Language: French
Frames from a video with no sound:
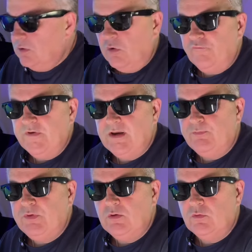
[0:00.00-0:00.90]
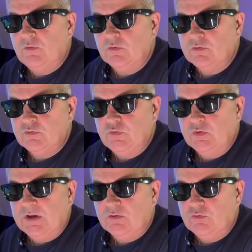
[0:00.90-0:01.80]
On fait un appui long donc de
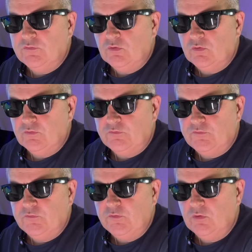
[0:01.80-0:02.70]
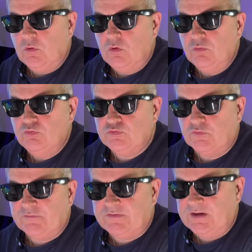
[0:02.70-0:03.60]
quelques secondes sur le
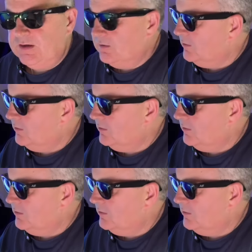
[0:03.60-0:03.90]
bouton C.